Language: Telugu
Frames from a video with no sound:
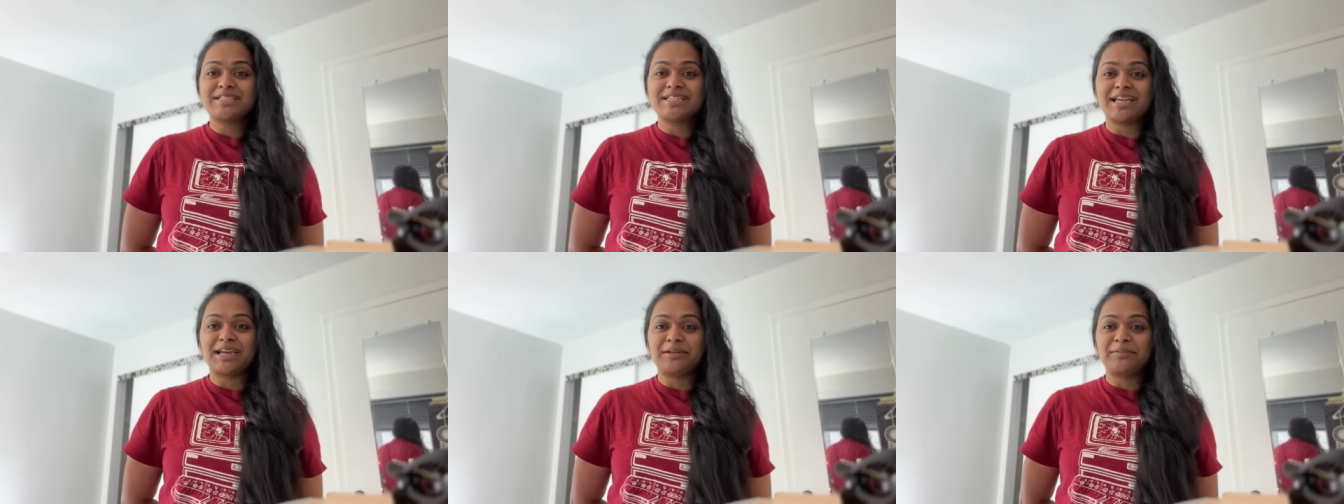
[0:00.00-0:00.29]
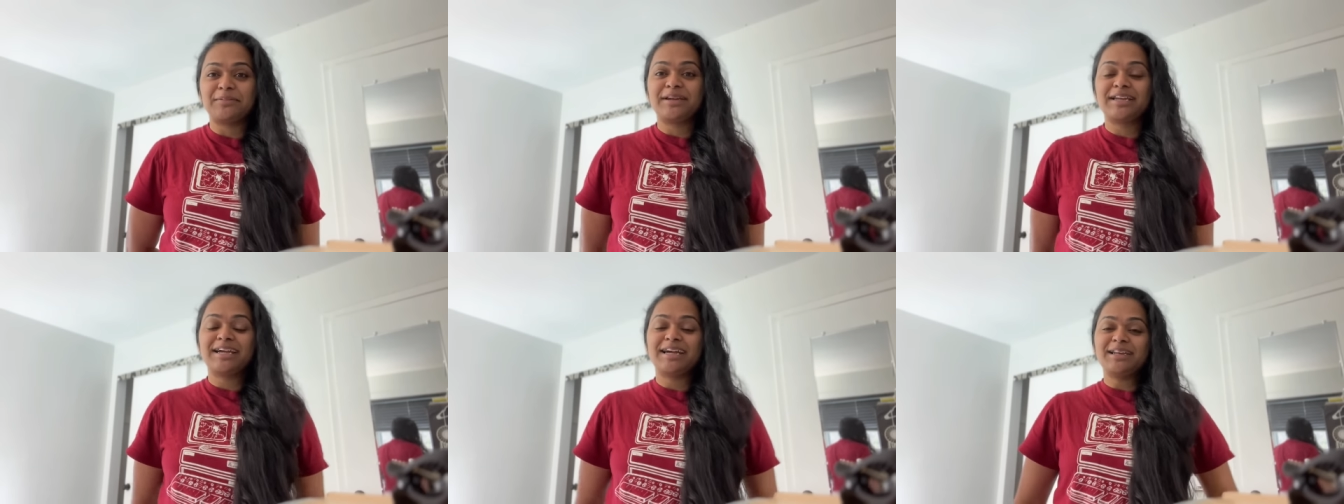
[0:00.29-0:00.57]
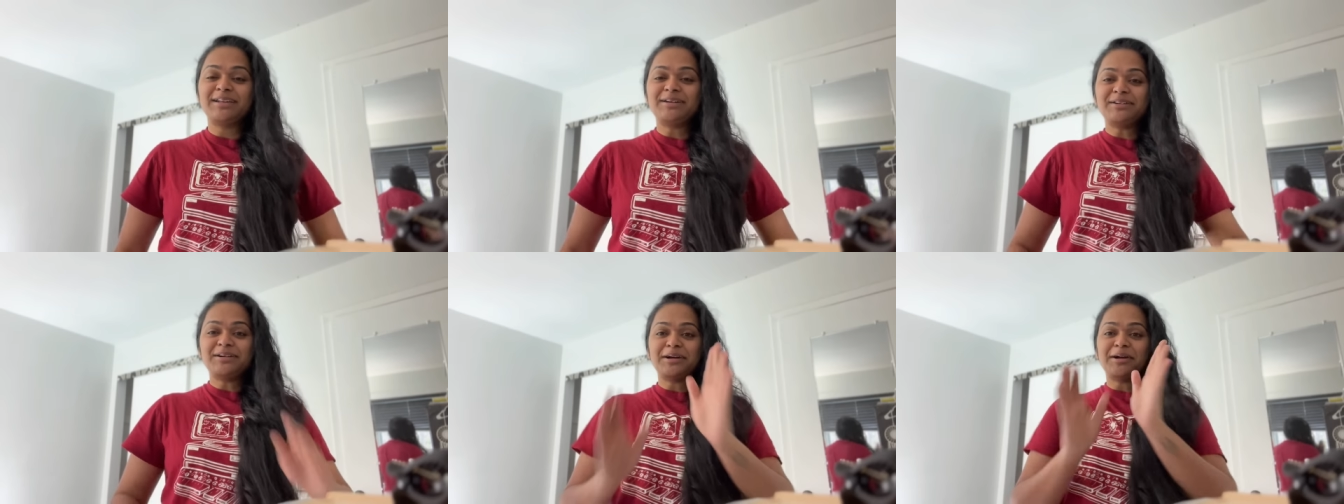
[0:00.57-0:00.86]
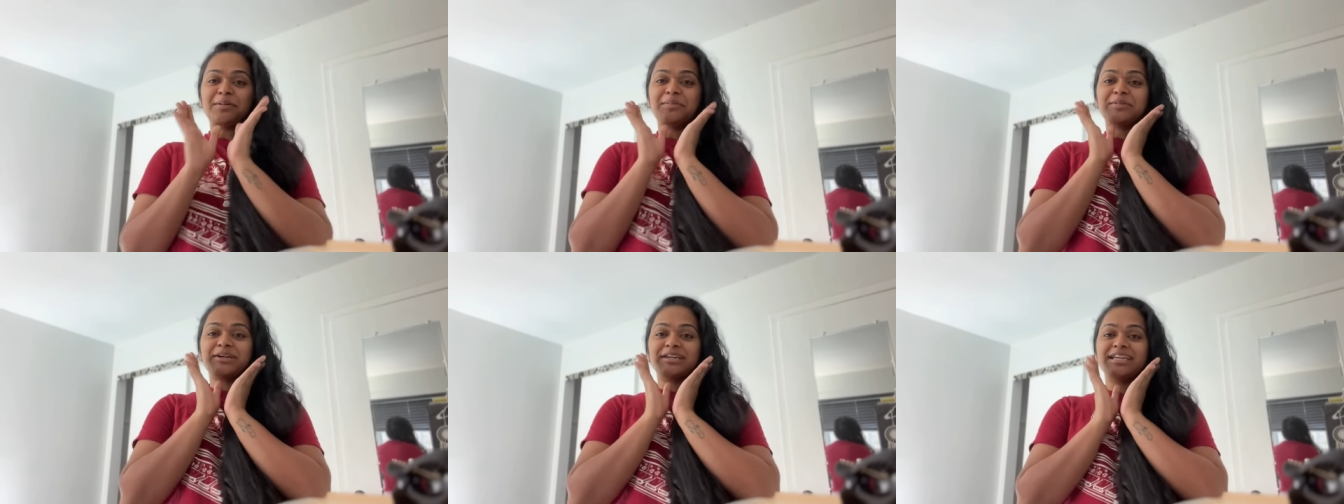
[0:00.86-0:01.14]
ఛానల్ వెనకాల
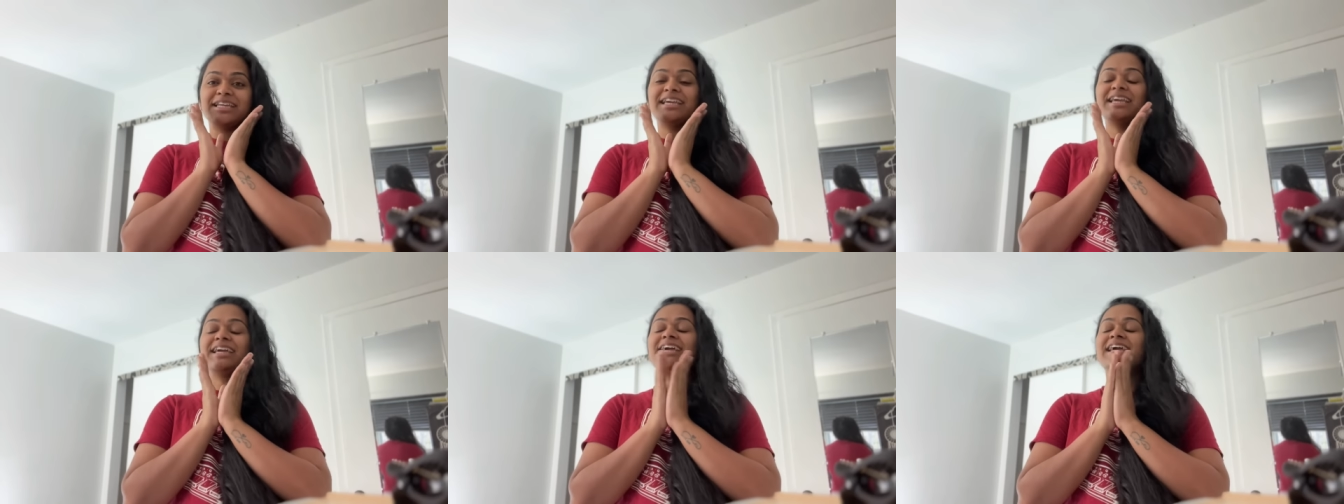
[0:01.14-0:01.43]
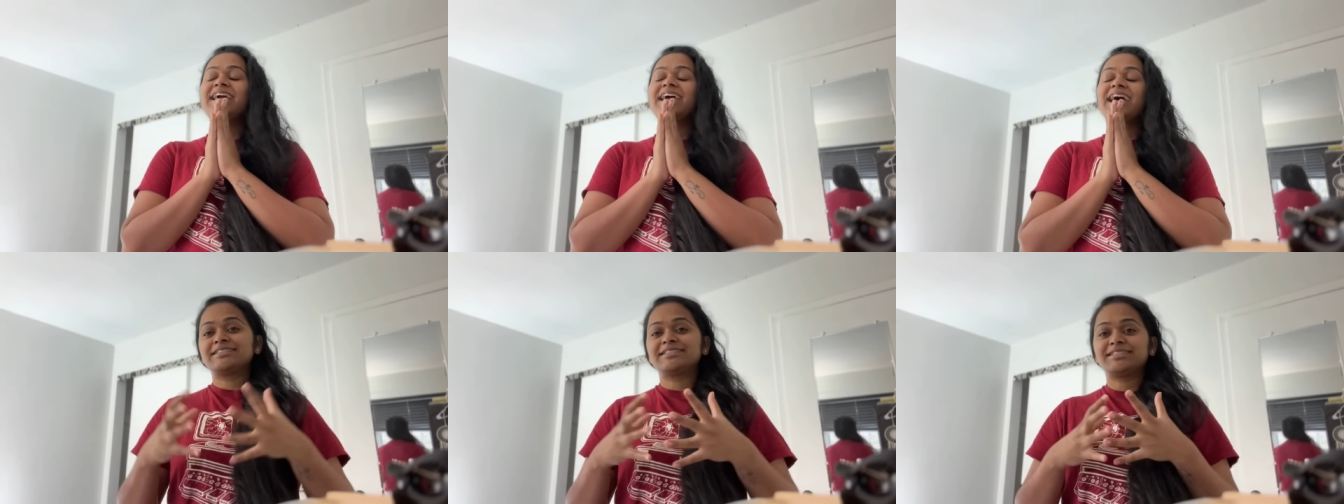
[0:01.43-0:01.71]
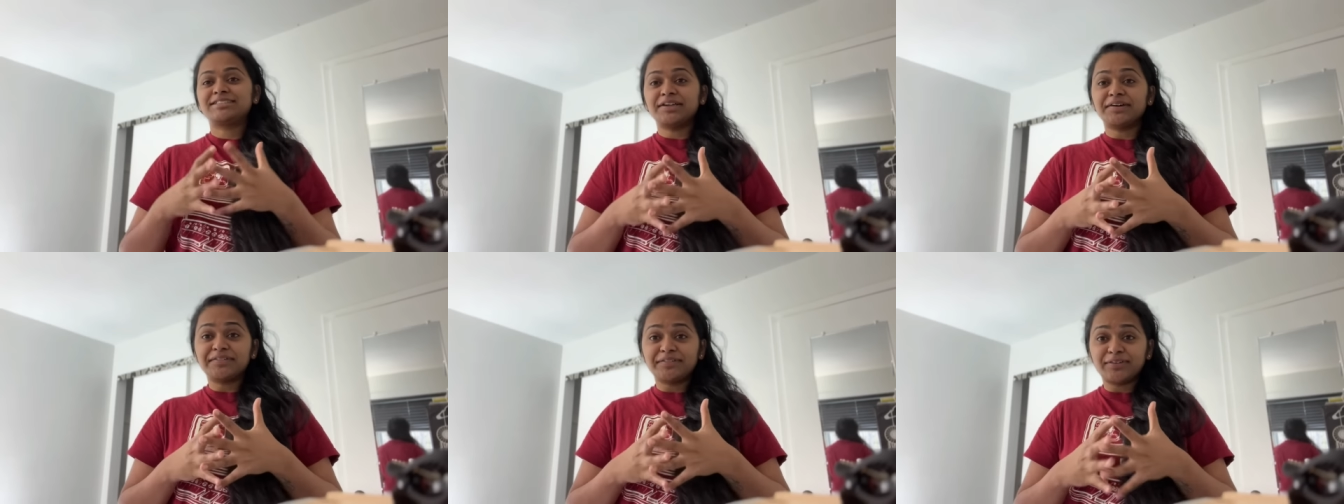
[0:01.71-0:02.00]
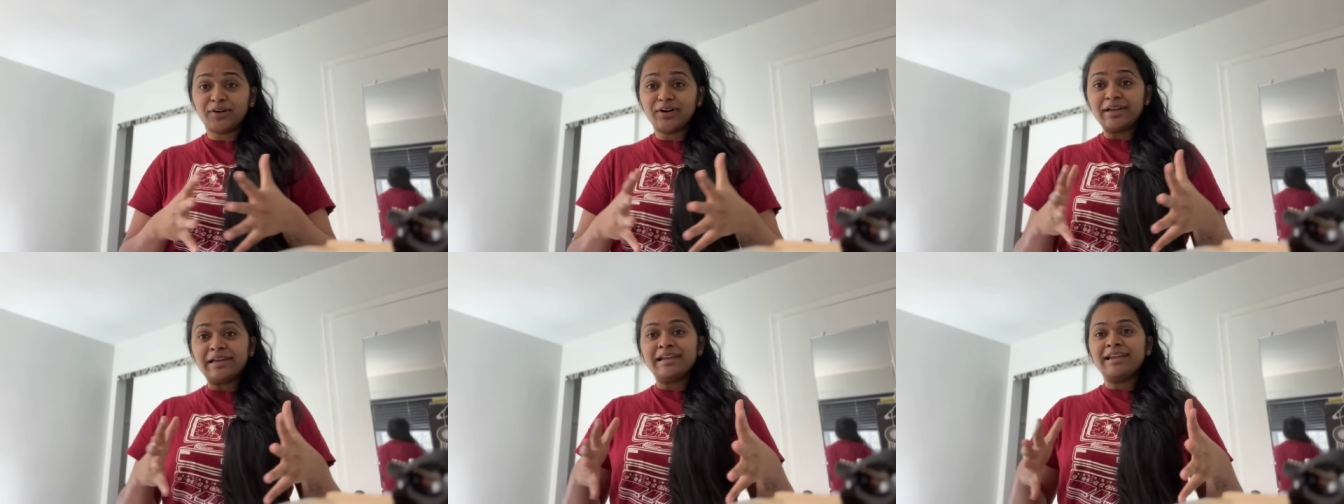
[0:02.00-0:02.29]
ఒకటి ఫస్ట్ ఆఫ్
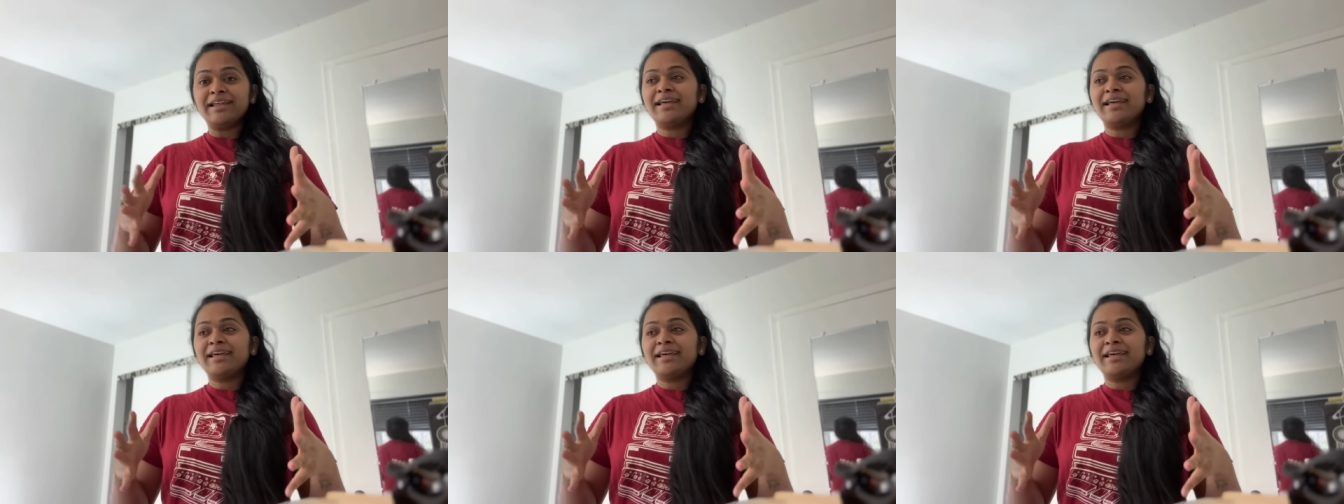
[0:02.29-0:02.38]
ఆల్